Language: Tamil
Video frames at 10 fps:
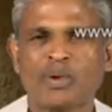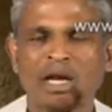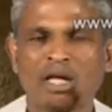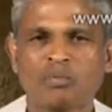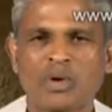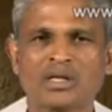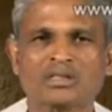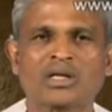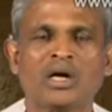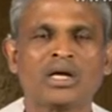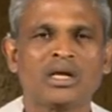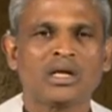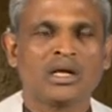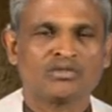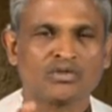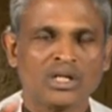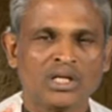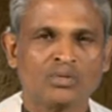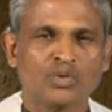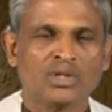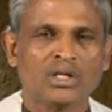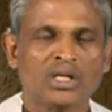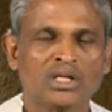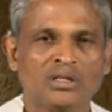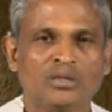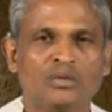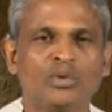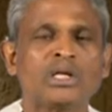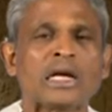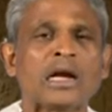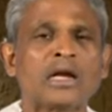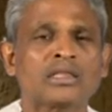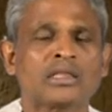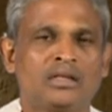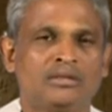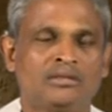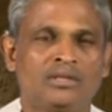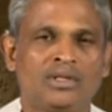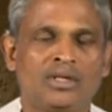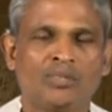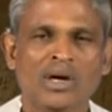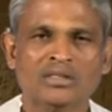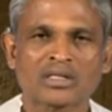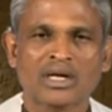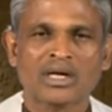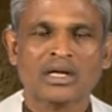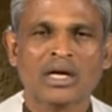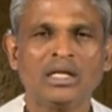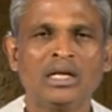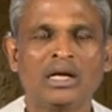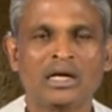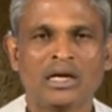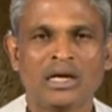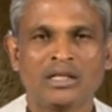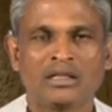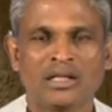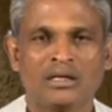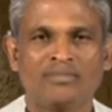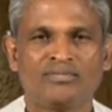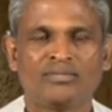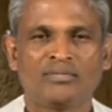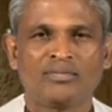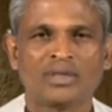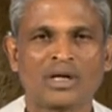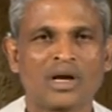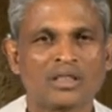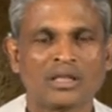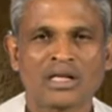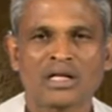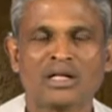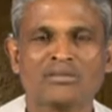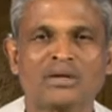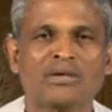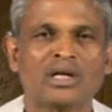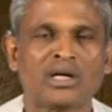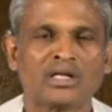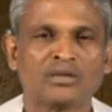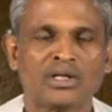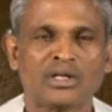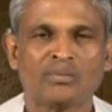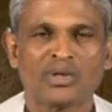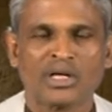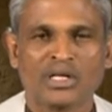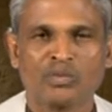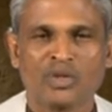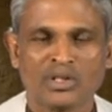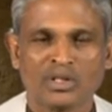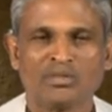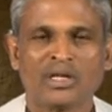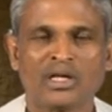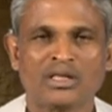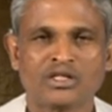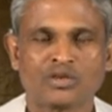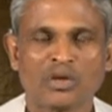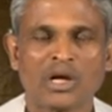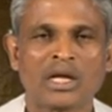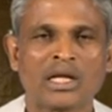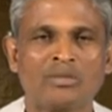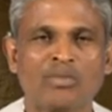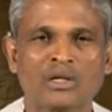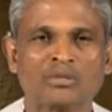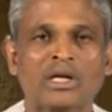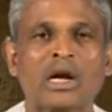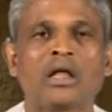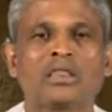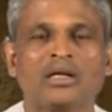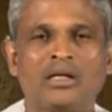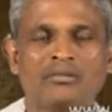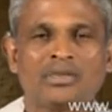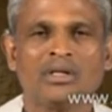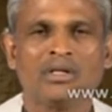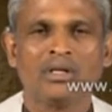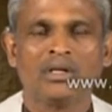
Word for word: பழைய பாஸ்கா என்று நாம் சொல்லிக்கின்ற பொழுது அது ஒரு கடத்தல் அவ்வளோதான் பாஸ்கா என்றால் கடத்தல் கடத்தல் என்னெல்லாம் தவறாக நினைத்துல என்று பார்க்கின்ற பொழுது நம்முடைய இந்த சொல்லாடலை பார்க்கும்போது கடத்தல் என்பது